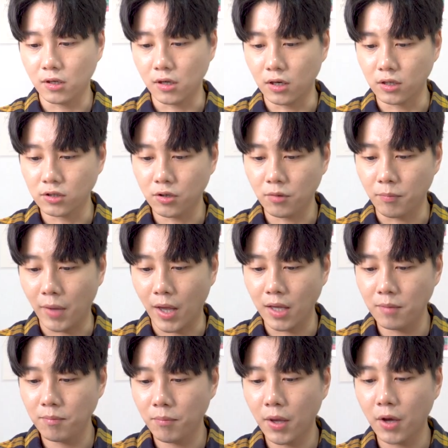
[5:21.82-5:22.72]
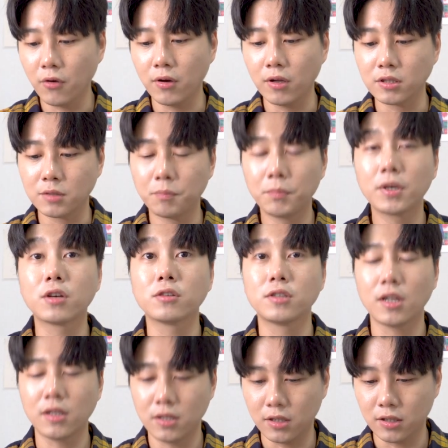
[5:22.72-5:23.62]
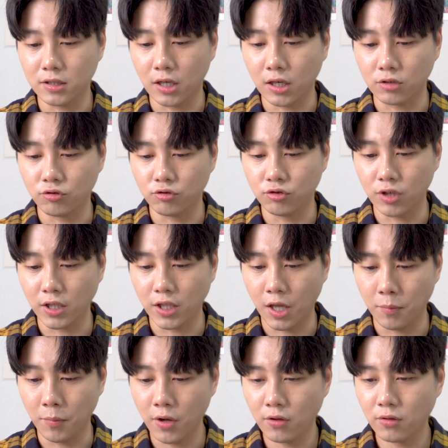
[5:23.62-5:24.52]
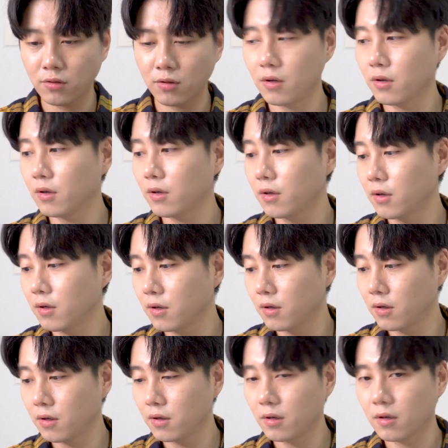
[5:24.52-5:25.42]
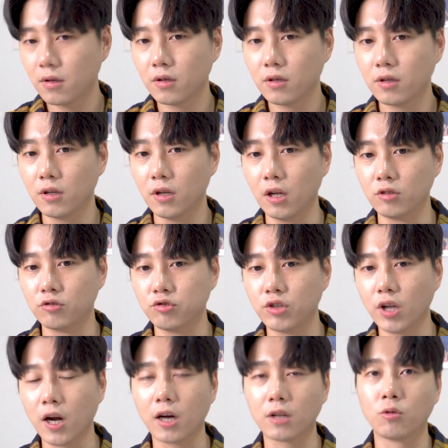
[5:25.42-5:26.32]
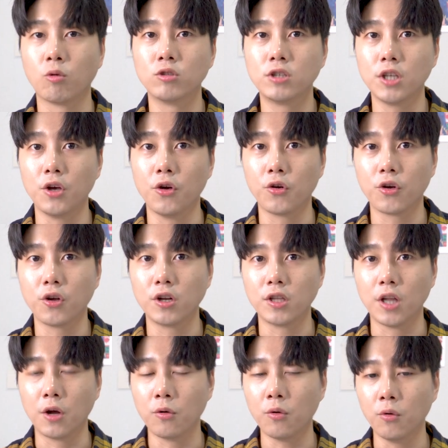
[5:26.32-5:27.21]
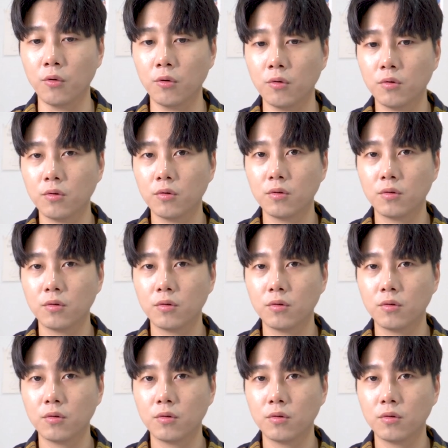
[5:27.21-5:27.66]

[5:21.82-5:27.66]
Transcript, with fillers: 그래서 메인 페어링 스피커 세트를 제가 누르게 되면 예, 두 대가 동시에 연결이 되고